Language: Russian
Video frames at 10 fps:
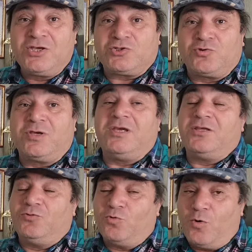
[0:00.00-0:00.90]
что
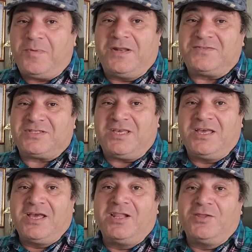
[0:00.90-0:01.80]
и
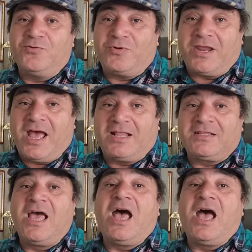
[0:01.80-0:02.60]
нобелевский лауреат